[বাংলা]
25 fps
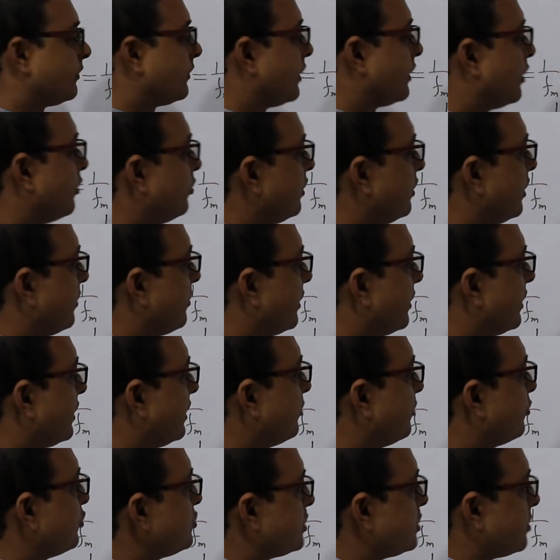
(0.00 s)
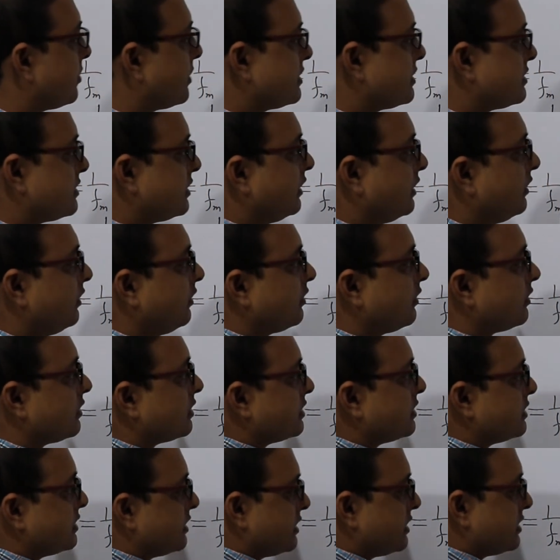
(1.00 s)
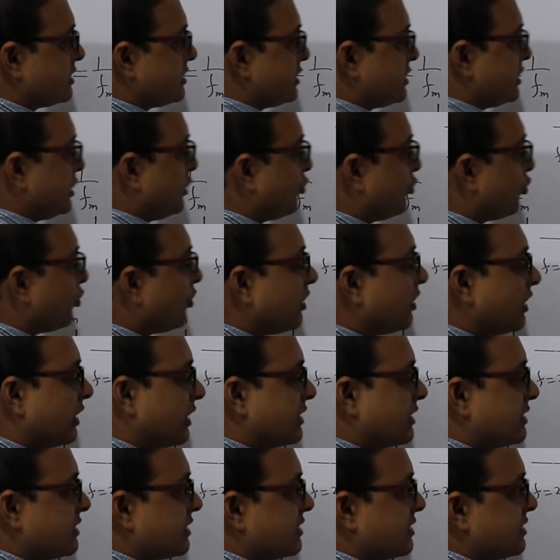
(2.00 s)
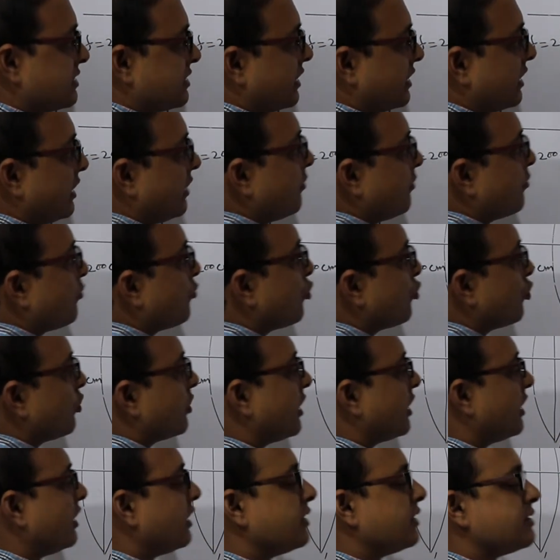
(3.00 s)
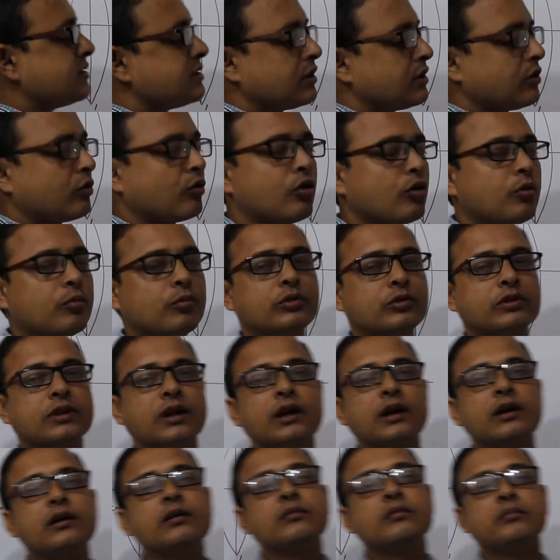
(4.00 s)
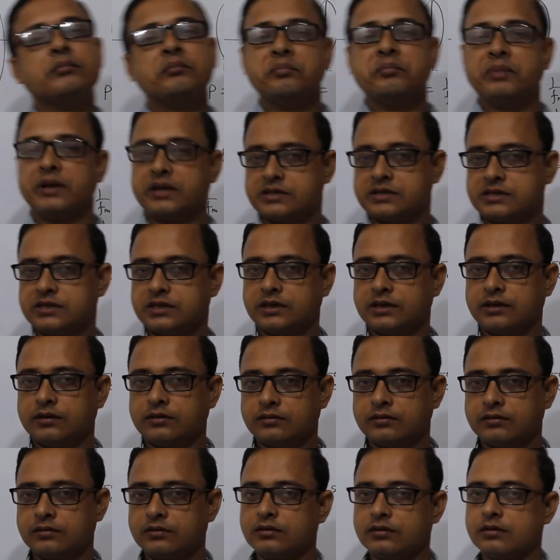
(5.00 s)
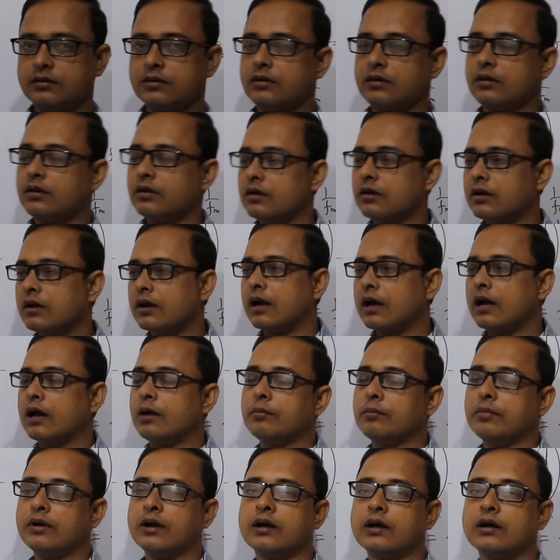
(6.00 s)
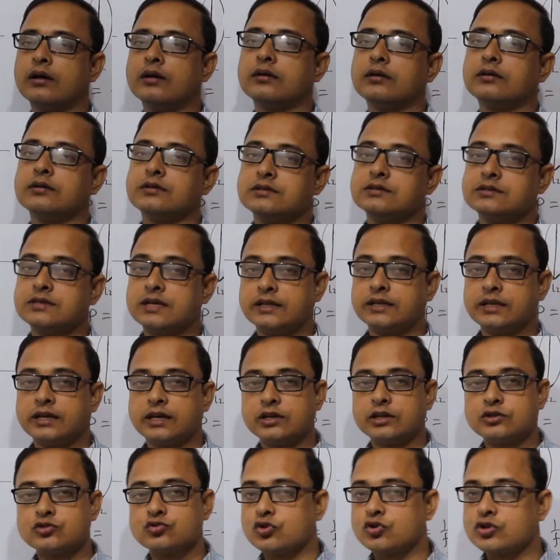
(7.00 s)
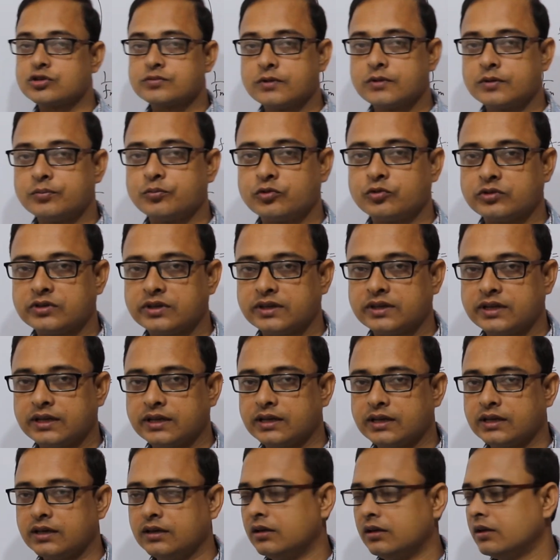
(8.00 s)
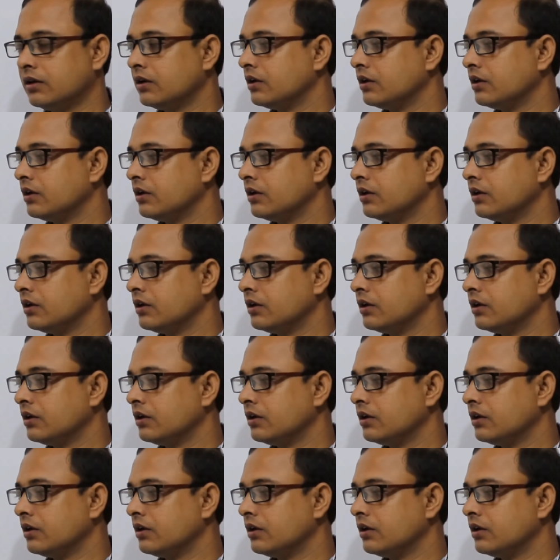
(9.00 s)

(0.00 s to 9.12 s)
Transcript: তাহলে আমরা কি বুঝতে পারছি যে চিকন লেন্সের চেয়ে মোটা লেন্সের ক্ষমতা বেশি আমরা যাদেরকে চশমা পড়তে দেখি